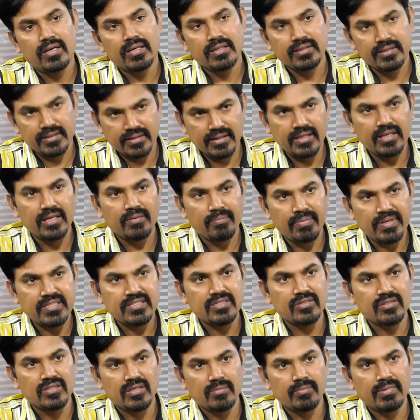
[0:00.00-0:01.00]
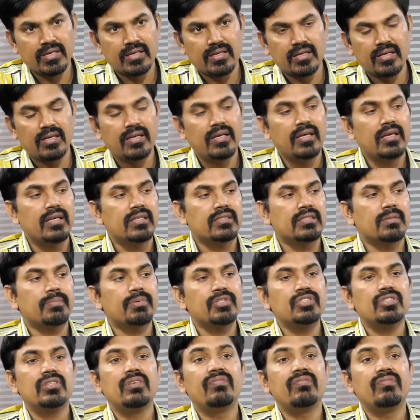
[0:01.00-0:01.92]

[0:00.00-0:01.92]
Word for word: ఇది రీప్లేస్ అవుతుంది అనమాట సపోజ్